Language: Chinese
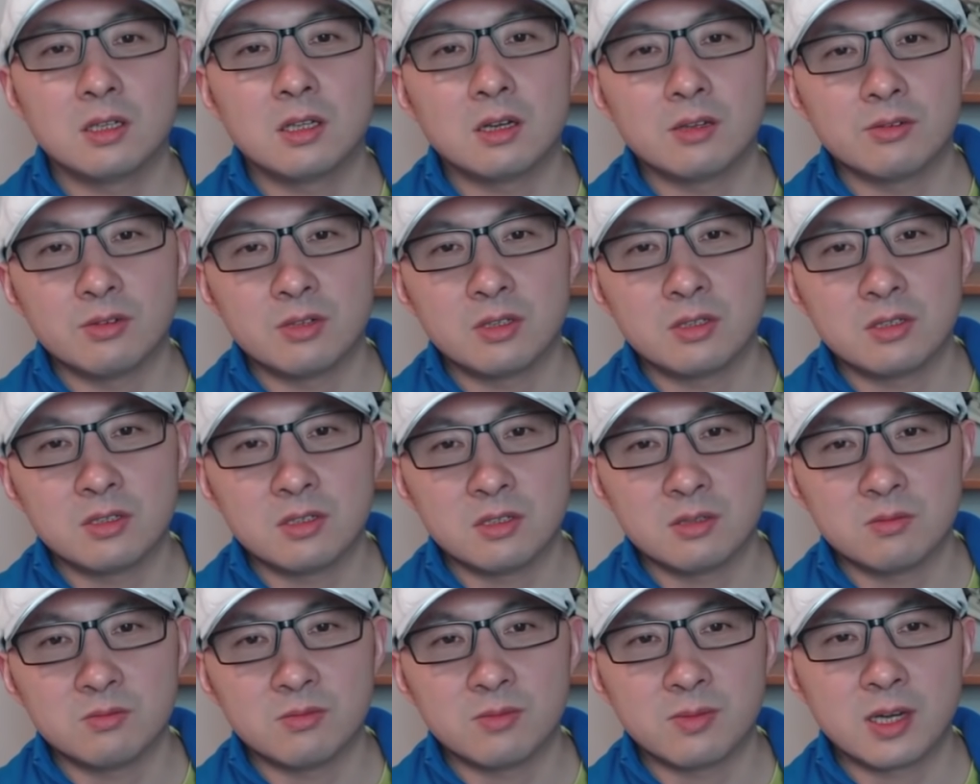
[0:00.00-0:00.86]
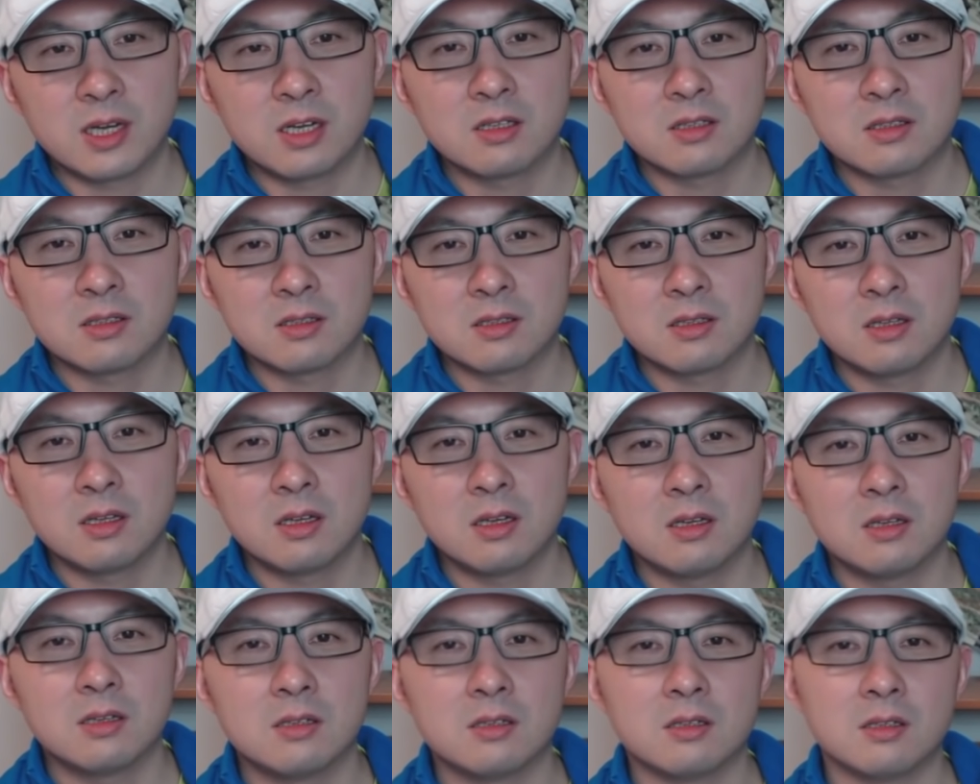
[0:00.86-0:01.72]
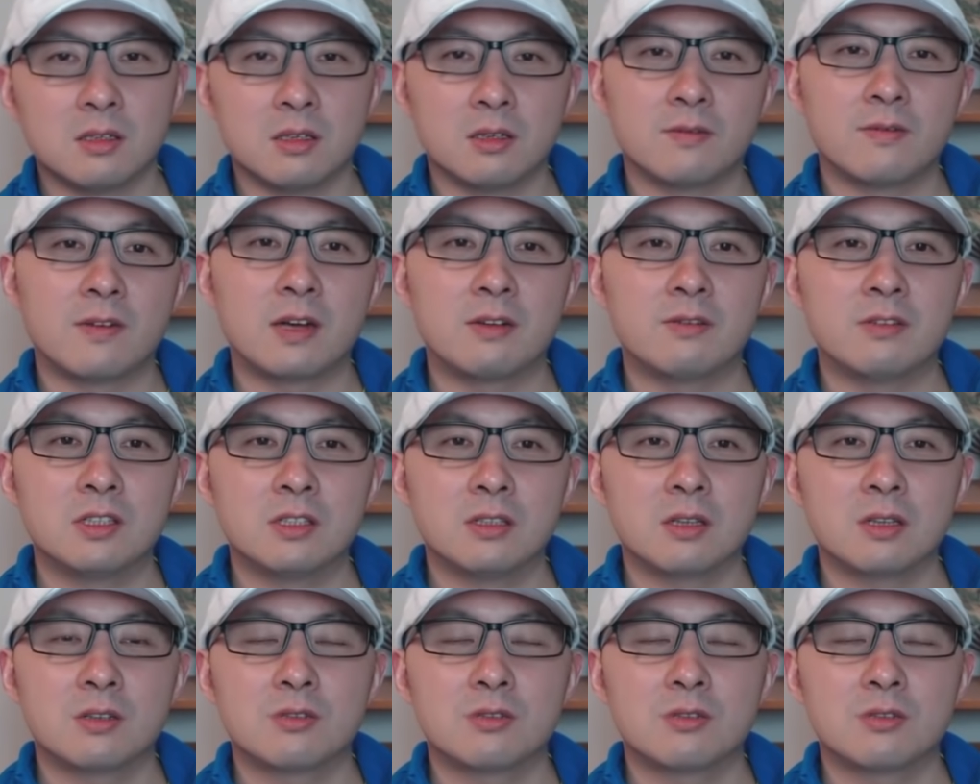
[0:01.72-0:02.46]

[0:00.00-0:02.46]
和党员吉姆·班克斯呢也发文，